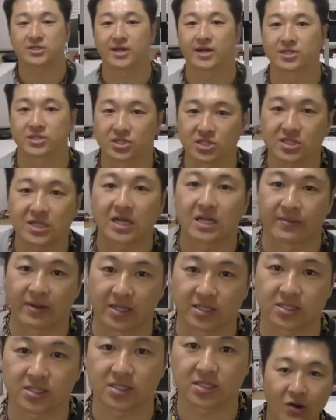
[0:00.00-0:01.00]
サイズになり
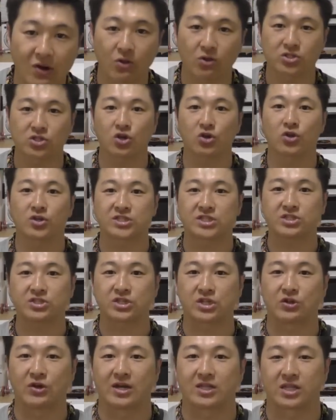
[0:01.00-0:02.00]
ます。これ後ほど
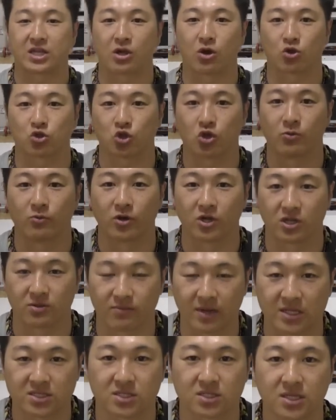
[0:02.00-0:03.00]
実技をやっていこうと思い
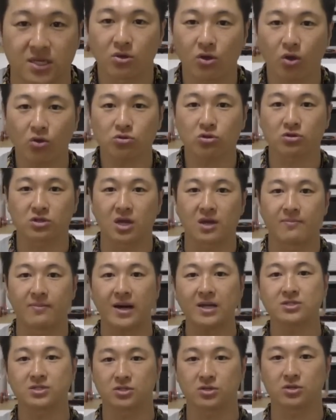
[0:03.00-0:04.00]
ます。ということで、
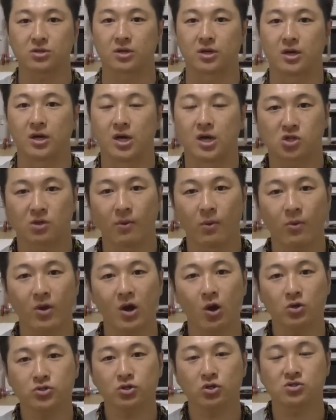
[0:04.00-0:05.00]
まず、太もも
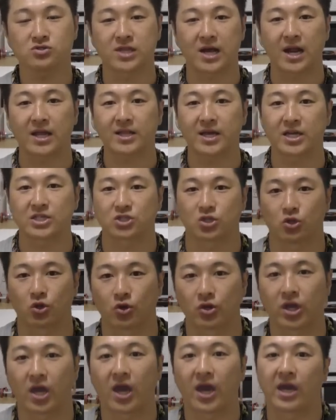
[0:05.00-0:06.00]
が細くならない人
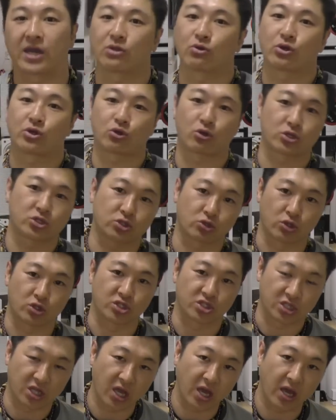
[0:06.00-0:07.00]
の原因の一つと
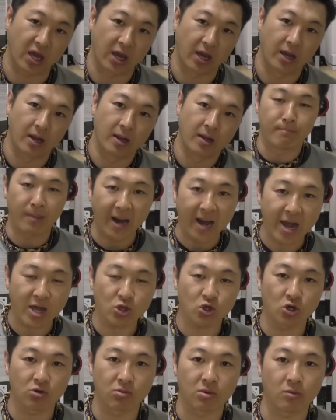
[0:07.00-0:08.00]
して、前
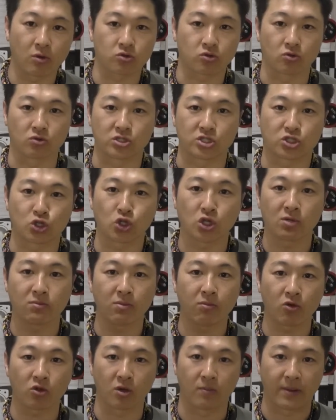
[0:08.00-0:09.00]
のももと後ろの
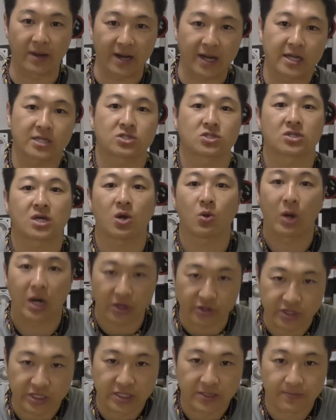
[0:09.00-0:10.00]
もものバランスが
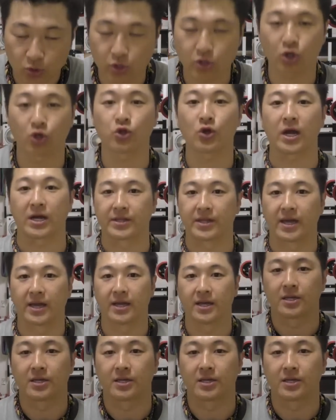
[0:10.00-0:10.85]
悪いということがね、